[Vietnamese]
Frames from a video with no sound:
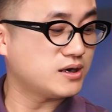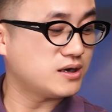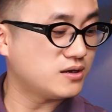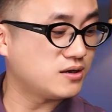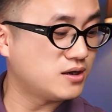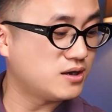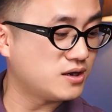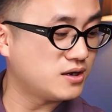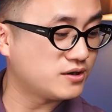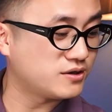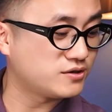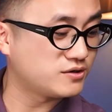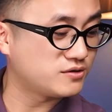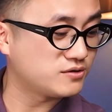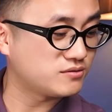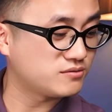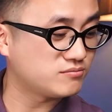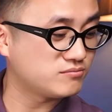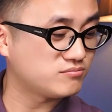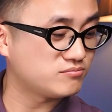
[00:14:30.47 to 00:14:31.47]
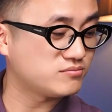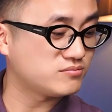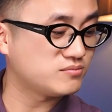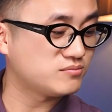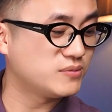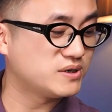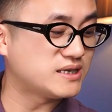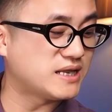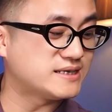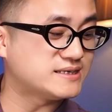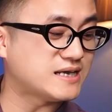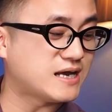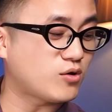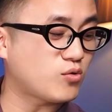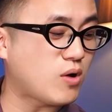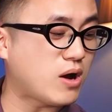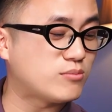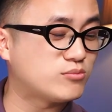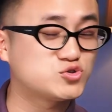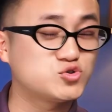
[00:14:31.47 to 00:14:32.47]
uh, mình đánh giá
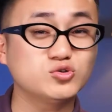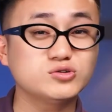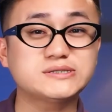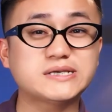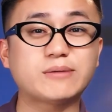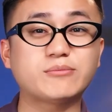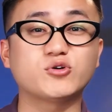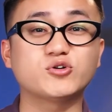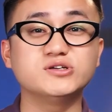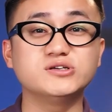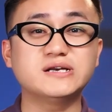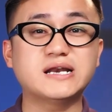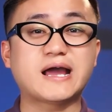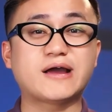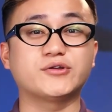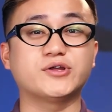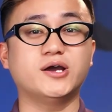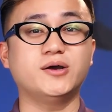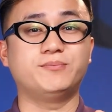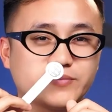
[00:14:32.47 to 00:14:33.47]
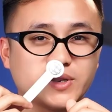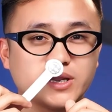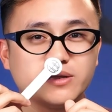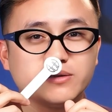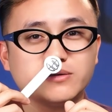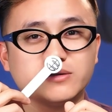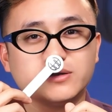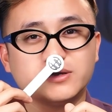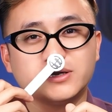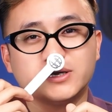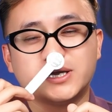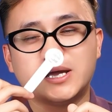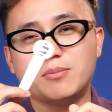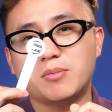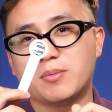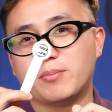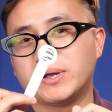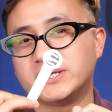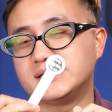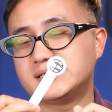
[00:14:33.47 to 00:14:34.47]
qua một chút xem nó như nào nhé khi
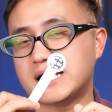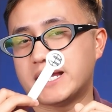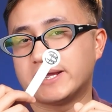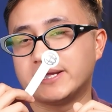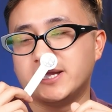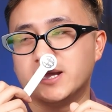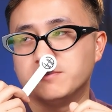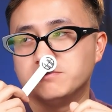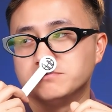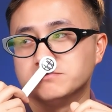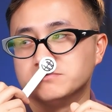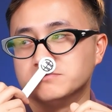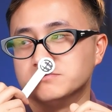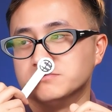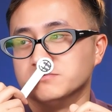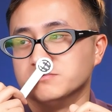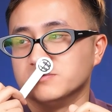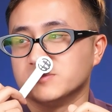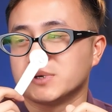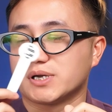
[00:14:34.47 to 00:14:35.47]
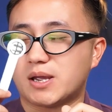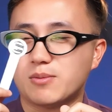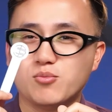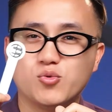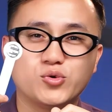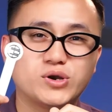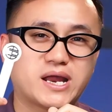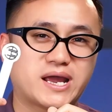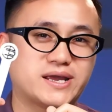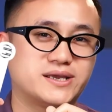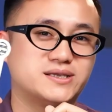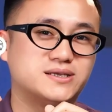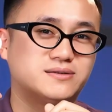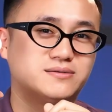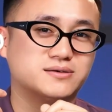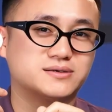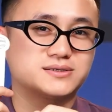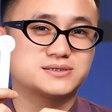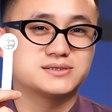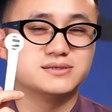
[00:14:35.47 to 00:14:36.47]
mà mình trải nghiệm cái mùi này thì
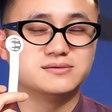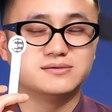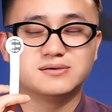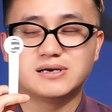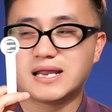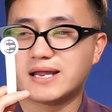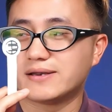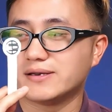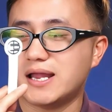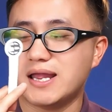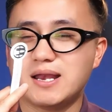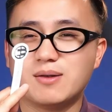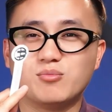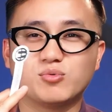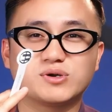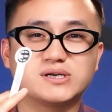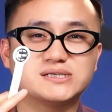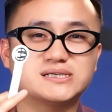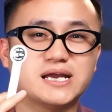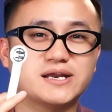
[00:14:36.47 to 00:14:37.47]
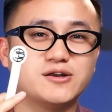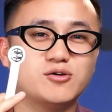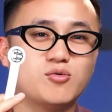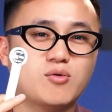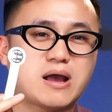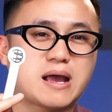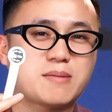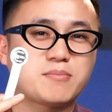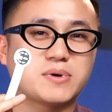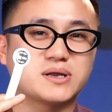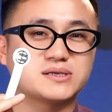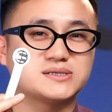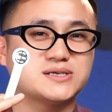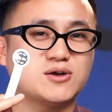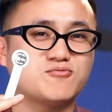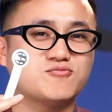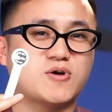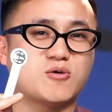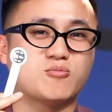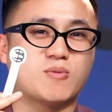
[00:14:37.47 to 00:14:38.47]
thực sự là đây là một cái chai nước hoa mà
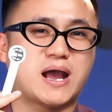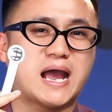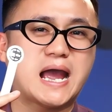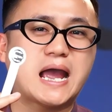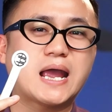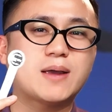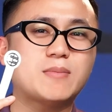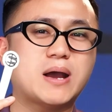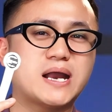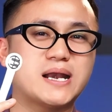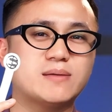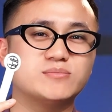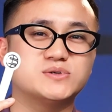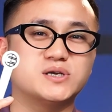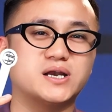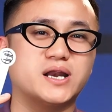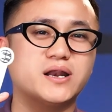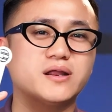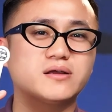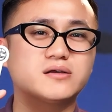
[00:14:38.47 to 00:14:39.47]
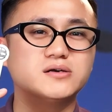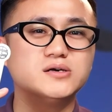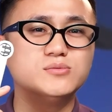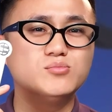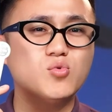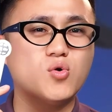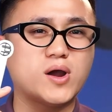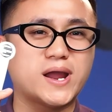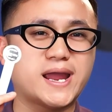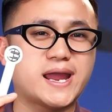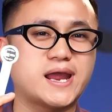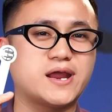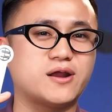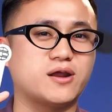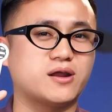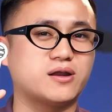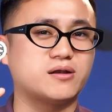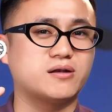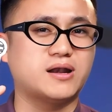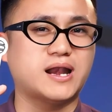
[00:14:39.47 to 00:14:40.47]
trong vòng 2 3 năm trở lại đây cứ mùa hè
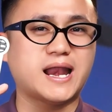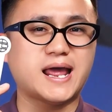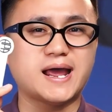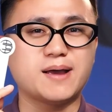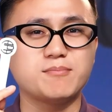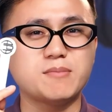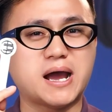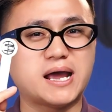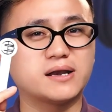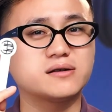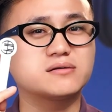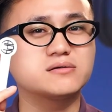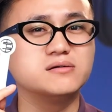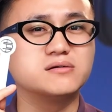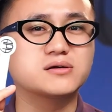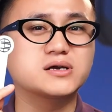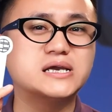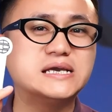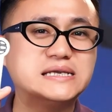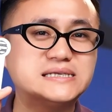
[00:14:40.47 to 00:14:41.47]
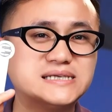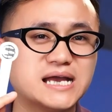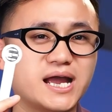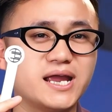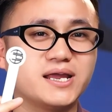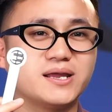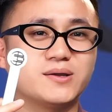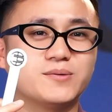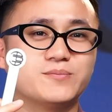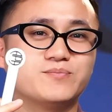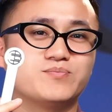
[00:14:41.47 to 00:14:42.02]
là bán cực kỳ chạy.